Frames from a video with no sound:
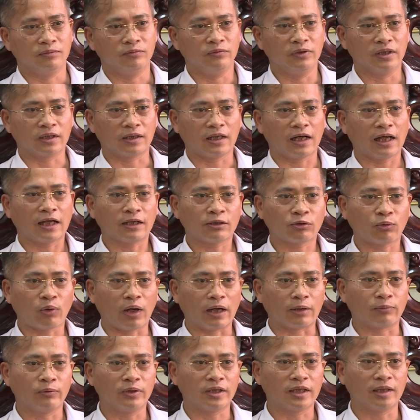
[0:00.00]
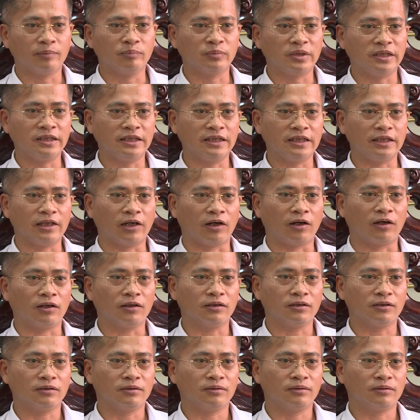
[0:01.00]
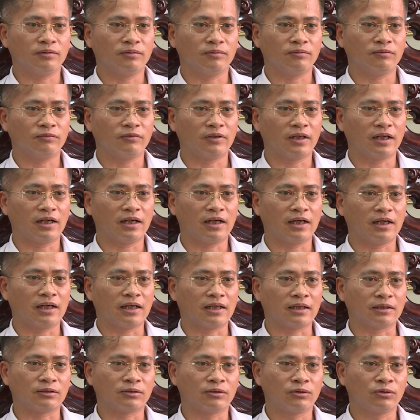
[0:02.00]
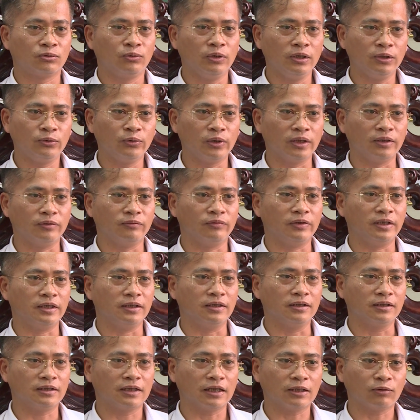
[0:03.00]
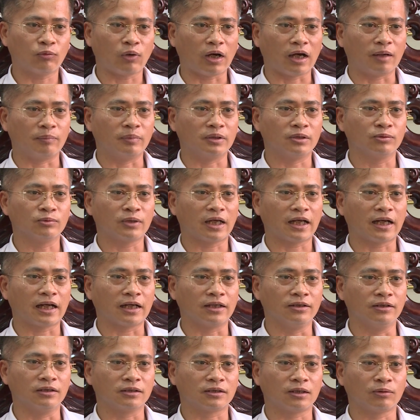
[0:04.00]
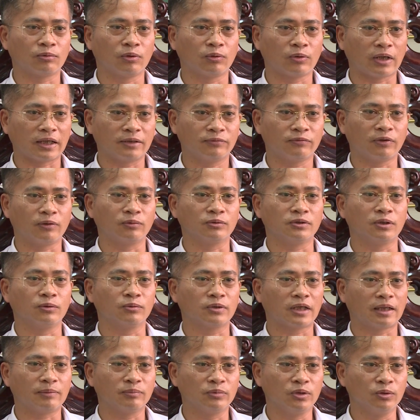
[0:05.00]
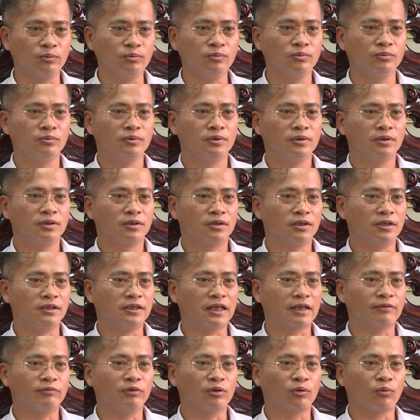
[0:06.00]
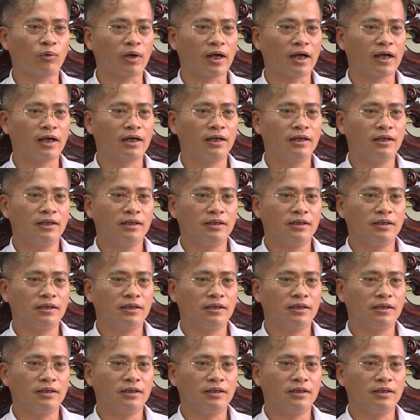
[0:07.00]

Việc lan tỏa quyết tâm chính trị đó và tuyên truyền về những kết quả mà chúng ta đạt được trong đấu tranh phòng chống tham nhũng thời gian vừa qua